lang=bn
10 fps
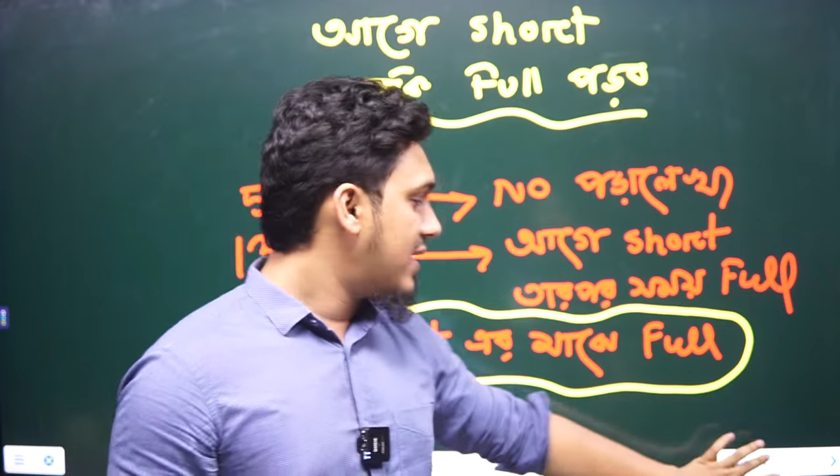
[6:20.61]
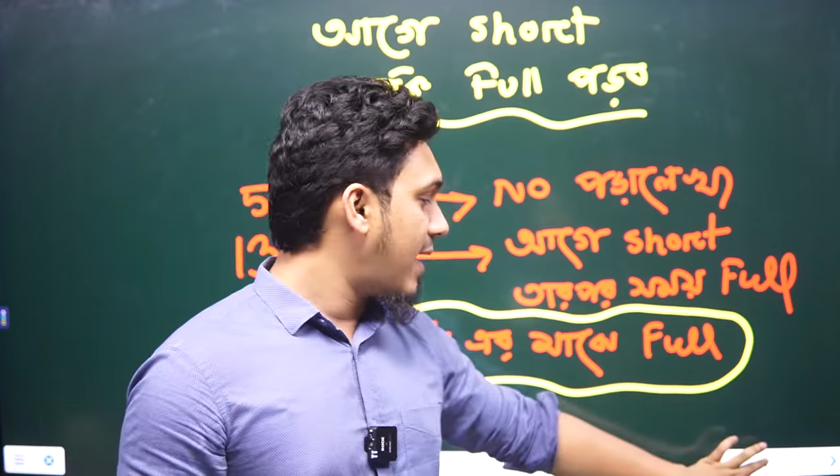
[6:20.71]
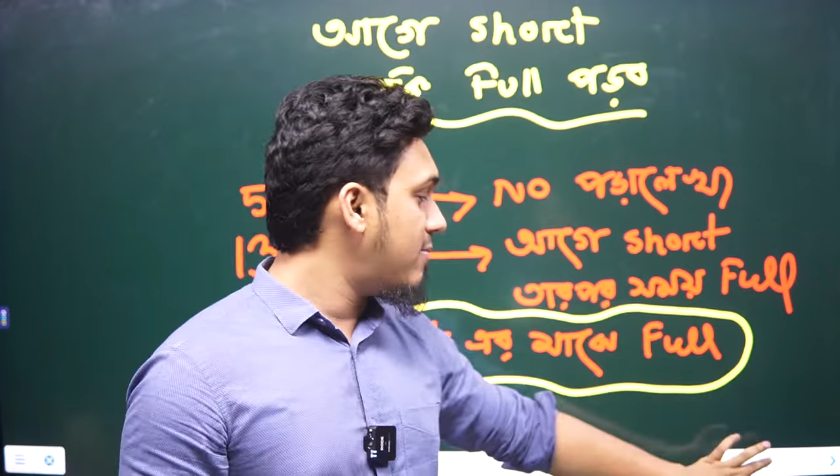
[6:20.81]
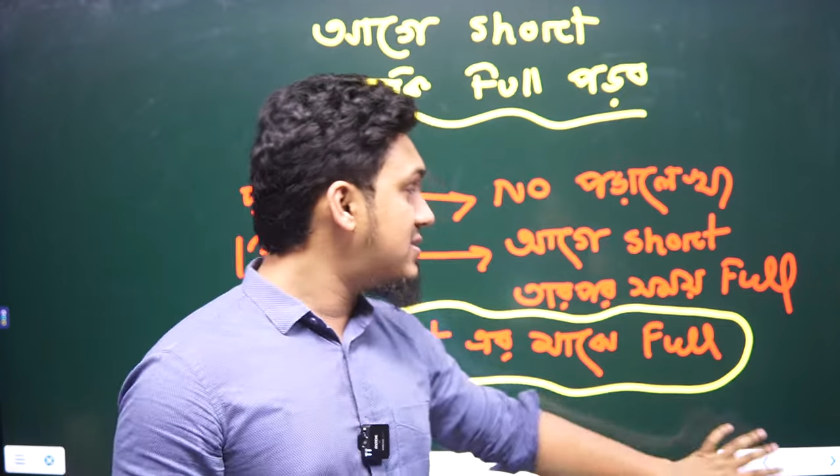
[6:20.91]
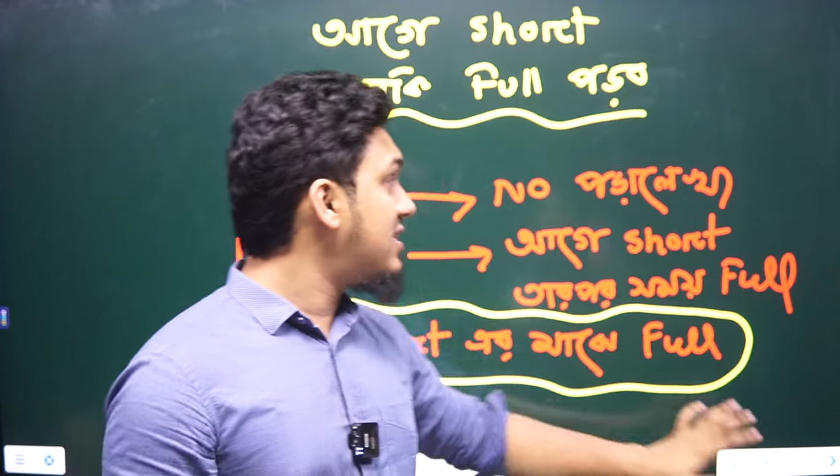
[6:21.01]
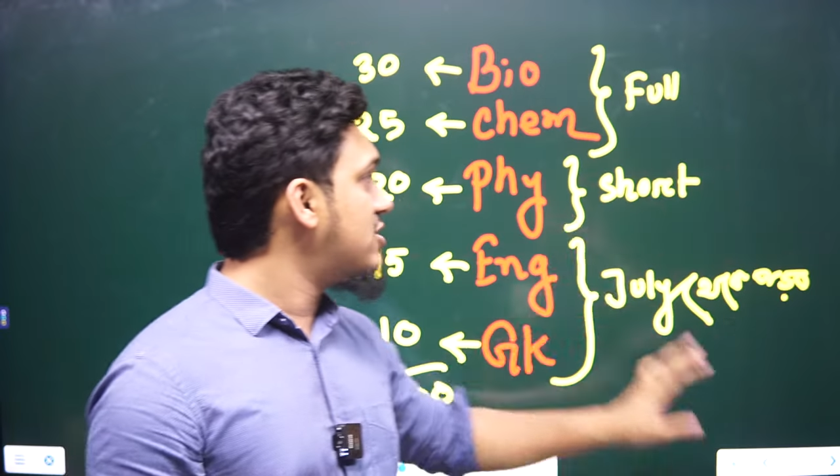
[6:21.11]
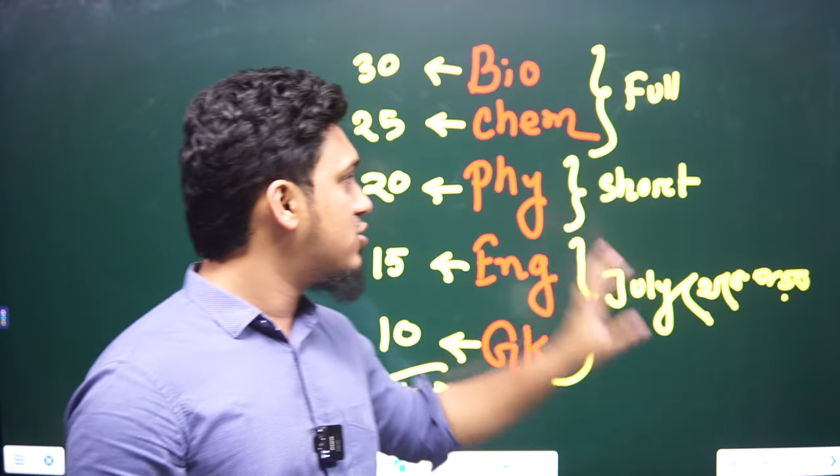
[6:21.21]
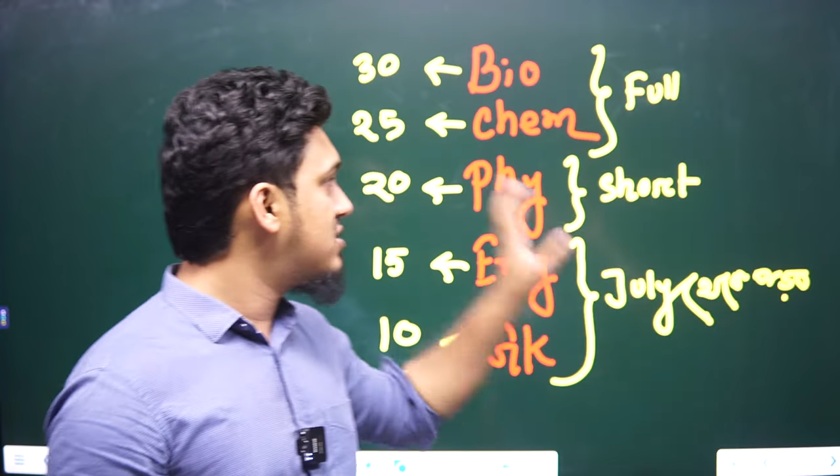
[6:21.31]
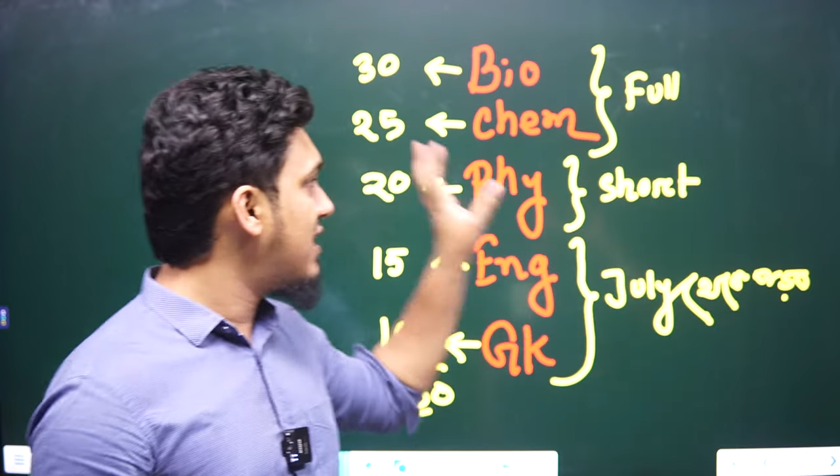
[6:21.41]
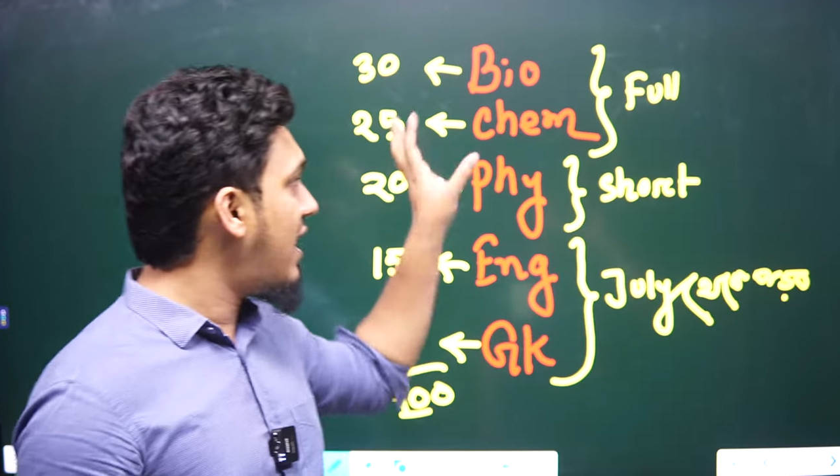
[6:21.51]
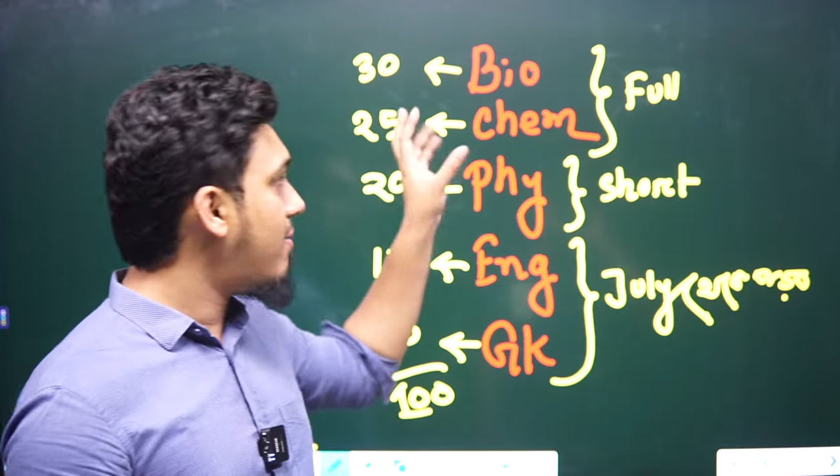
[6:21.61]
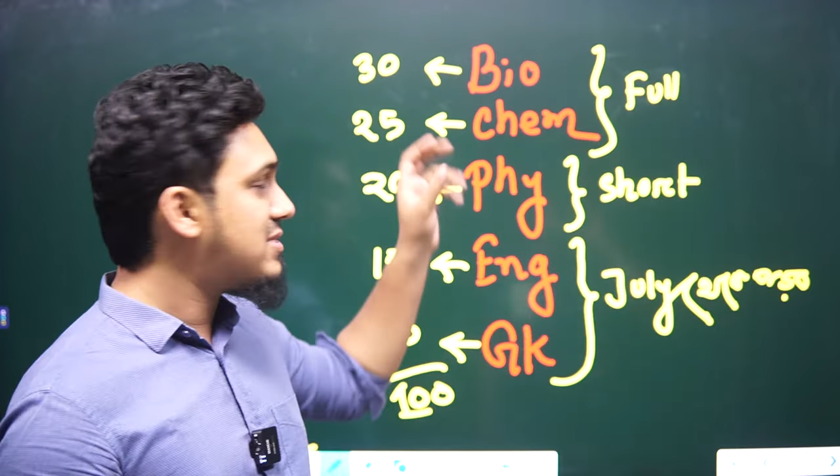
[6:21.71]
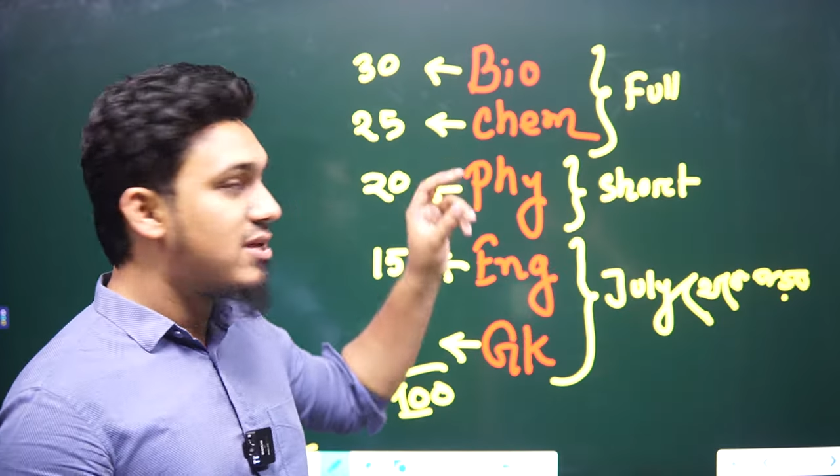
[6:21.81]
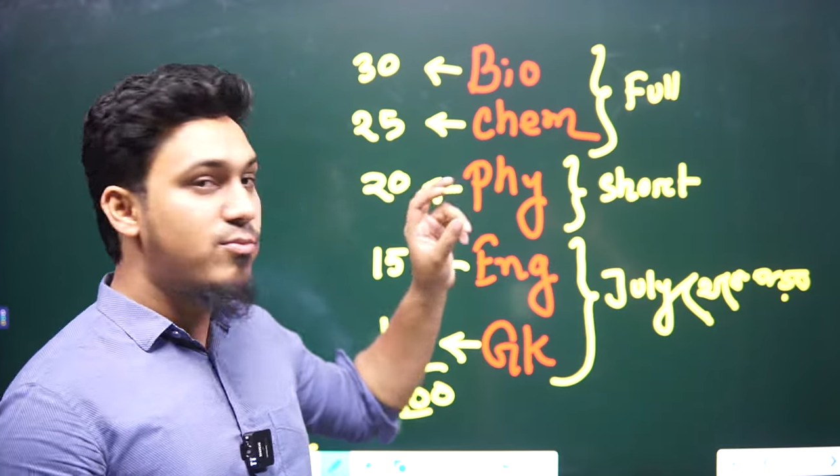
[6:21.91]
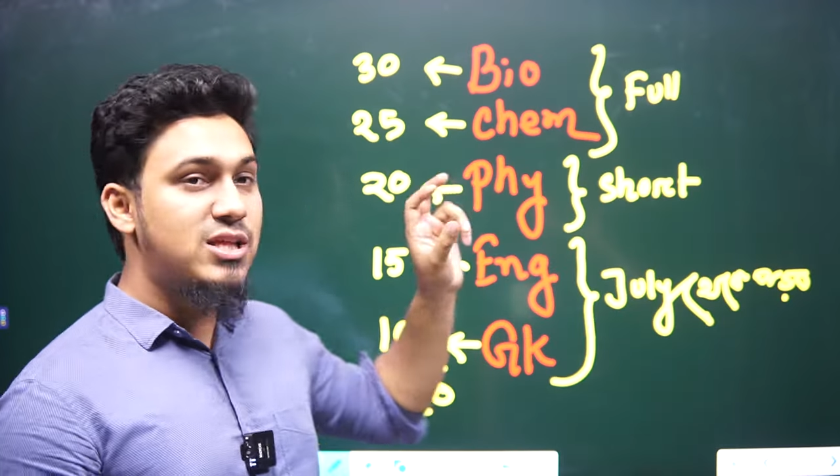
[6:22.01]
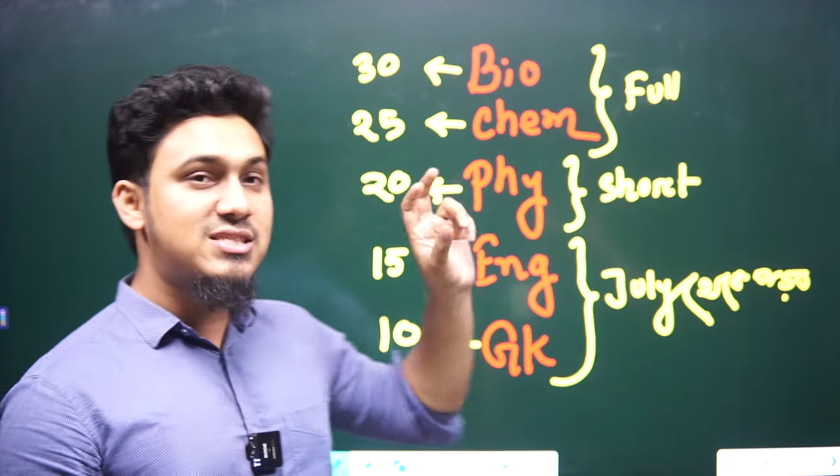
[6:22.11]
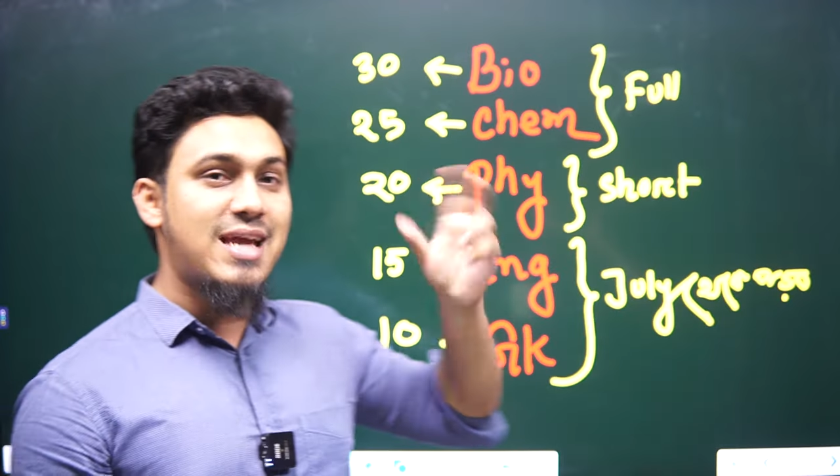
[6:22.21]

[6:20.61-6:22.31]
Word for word: কেমিস্ট্রি সিলেবাসের মধ্যে